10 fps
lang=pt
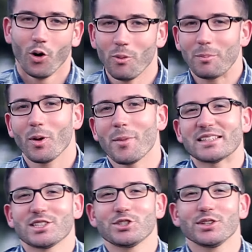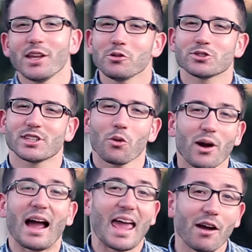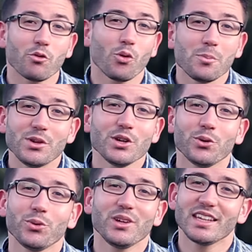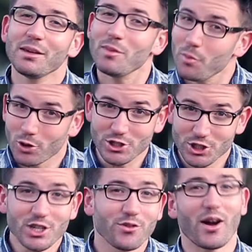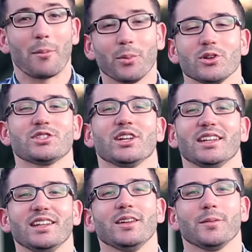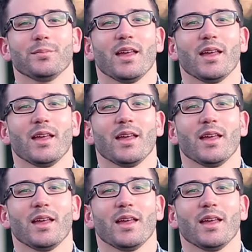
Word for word: Uma promessa de Deus que eu carrego comigo e que me motiva a prosseguir